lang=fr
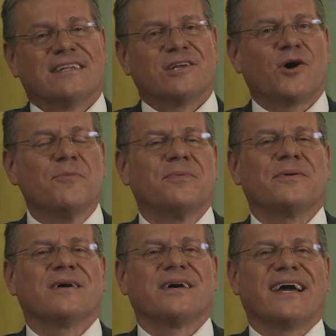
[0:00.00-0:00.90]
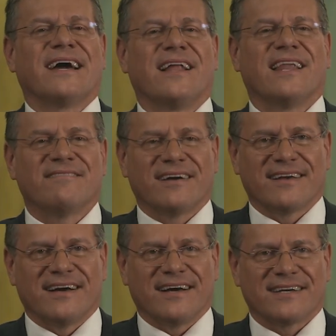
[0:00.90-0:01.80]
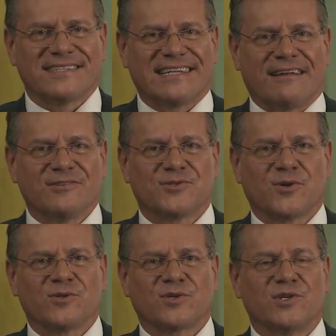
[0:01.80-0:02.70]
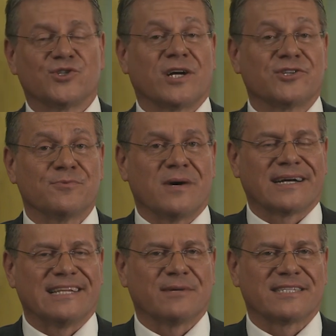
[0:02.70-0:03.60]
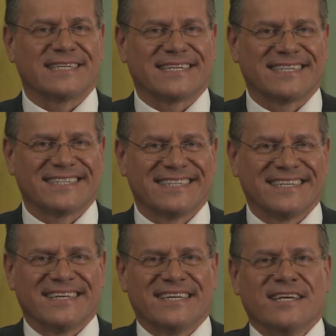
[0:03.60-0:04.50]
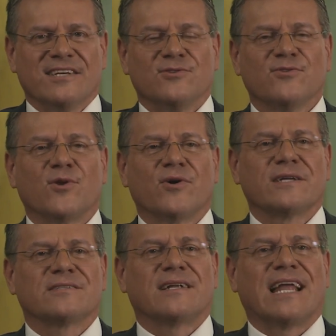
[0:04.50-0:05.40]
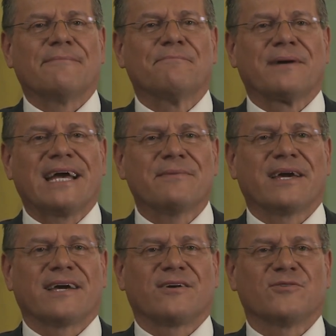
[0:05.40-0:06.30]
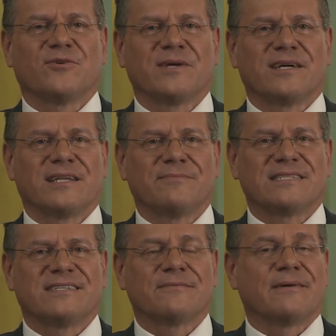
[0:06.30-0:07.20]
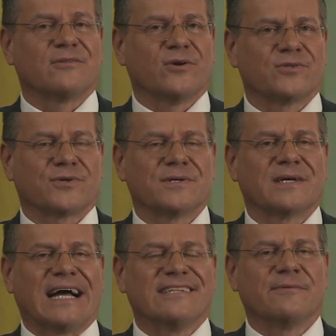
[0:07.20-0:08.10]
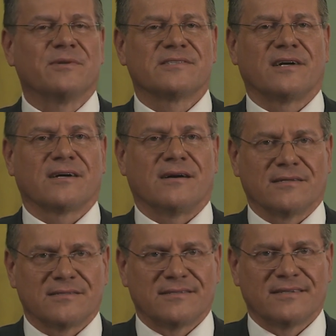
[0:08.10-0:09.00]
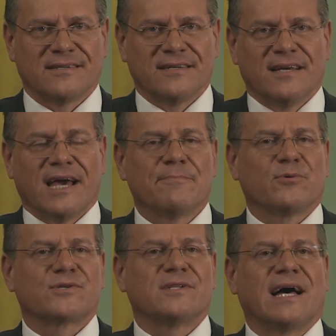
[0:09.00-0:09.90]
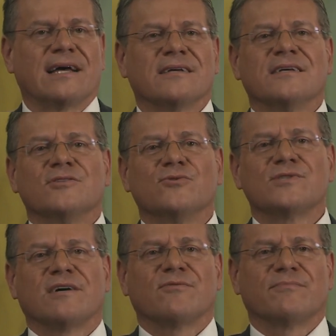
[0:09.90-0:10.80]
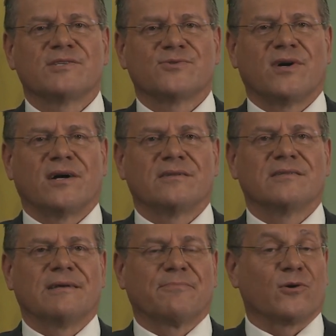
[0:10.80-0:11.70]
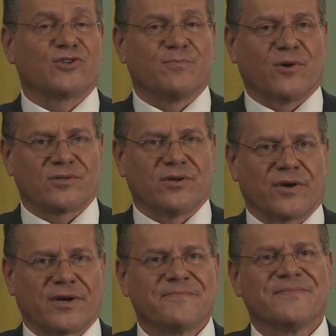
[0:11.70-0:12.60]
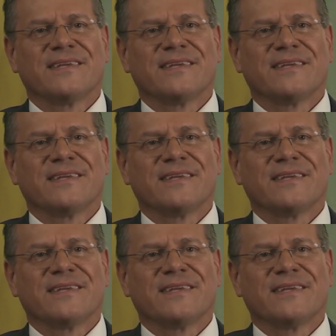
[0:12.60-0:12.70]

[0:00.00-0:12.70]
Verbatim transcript: L'Europe est à l'avant-garde de la lutte contre le changement climatique. Nous voulons être la première économie climatiquement neutre en 2050. Et pour cela, nous avons besoin des projets porteurs.